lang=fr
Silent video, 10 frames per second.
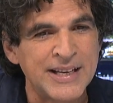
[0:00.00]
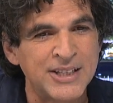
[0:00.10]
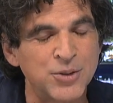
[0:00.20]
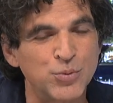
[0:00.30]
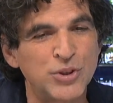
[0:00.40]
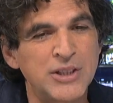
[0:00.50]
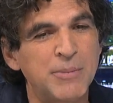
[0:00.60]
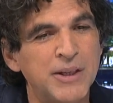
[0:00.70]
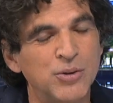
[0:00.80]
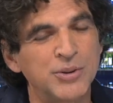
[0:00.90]
je me suis dit,
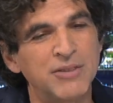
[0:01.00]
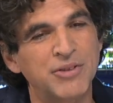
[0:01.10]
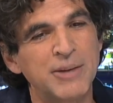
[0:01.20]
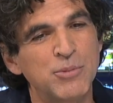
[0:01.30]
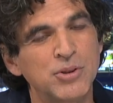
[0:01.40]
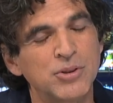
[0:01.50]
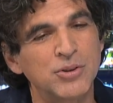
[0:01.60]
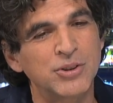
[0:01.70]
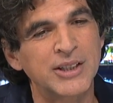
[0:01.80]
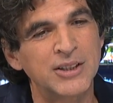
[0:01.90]
mais on est vraiment
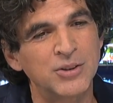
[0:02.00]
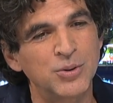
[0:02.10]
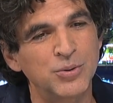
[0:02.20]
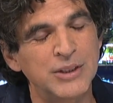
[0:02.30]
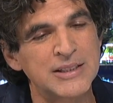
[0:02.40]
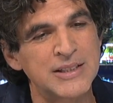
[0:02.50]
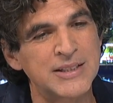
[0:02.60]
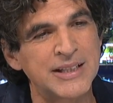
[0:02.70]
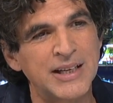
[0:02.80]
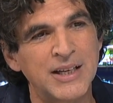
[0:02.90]
en train
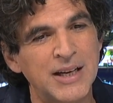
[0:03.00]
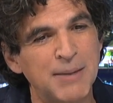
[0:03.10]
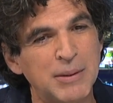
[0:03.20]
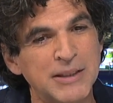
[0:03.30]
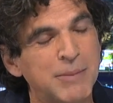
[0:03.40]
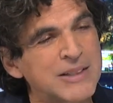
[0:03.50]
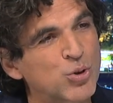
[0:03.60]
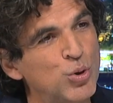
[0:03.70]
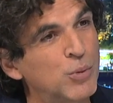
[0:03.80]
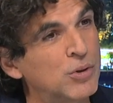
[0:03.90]
d'assister à, plein de
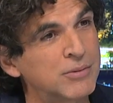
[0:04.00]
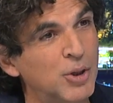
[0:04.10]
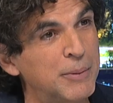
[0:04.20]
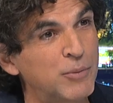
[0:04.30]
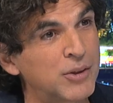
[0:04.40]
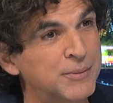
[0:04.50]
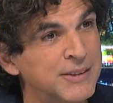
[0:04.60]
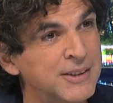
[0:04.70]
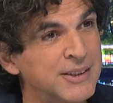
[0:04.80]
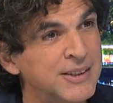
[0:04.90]
basculements en même mmh. temps.
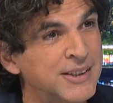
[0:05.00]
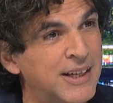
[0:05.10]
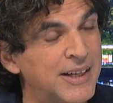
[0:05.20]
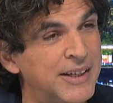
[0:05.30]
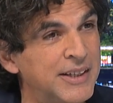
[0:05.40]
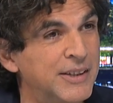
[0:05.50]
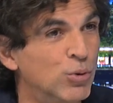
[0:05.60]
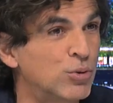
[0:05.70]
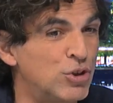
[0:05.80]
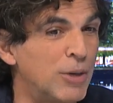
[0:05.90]
Euh, et
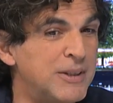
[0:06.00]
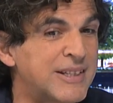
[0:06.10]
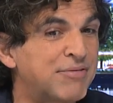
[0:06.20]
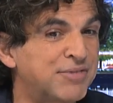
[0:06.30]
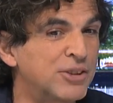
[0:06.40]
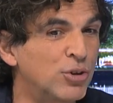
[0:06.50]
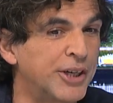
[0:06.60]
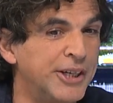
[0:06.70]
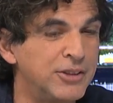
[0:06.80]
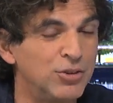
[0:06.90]
donc j'ai appelé ça fin de
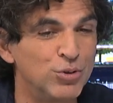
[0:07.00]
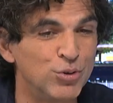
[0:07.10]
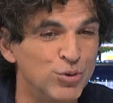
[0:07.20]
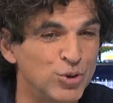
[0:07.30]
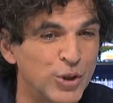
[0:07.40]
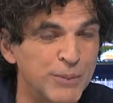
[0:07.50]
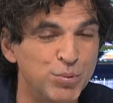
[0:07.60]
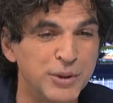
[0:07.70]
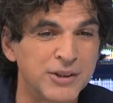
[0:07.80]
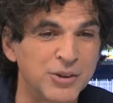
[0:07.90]
règne. Euh, ça aurait
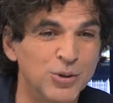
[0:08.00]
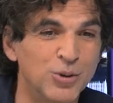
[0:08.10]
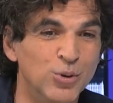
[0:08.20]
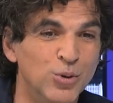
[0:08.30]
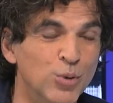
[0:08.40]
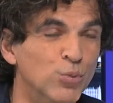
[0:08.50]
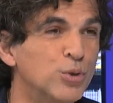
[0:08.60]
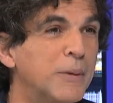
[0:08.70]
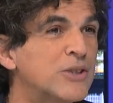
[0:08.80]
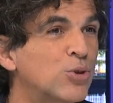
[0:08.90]
pu être Le
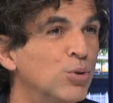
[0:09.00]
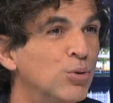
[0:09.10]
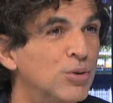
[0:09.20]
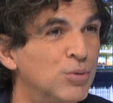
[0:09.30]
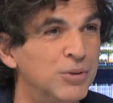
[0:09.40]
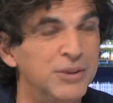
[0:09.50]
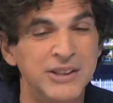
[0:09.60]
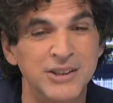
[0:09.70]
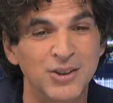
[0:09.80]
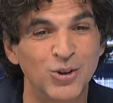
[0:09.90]
monde bascule ou
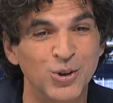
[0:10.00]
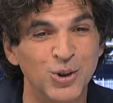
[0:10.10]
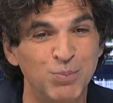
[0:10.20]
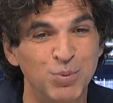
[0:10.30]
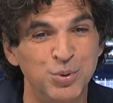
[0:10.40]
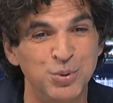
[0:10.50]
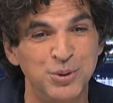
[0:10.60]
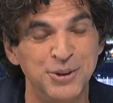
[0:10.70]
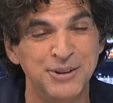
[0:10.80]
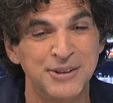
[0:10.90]
des titres encore, plus,